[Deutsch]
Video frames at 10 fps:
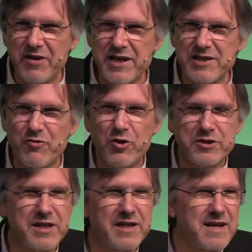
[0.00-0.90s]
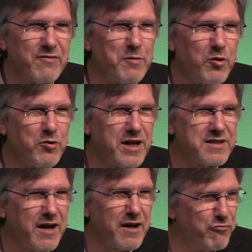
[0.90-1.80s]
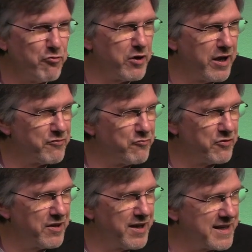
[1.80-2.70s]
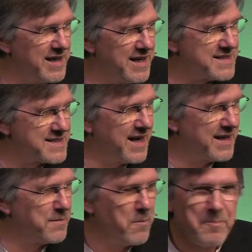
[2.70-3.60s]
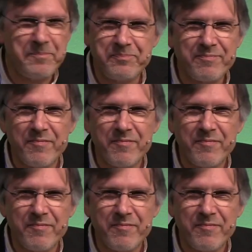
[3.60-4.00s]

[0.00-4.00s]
wenn wir das Wort jetzt, sagen wir mal, 100 Jahre vorher äh, gelesen hätten,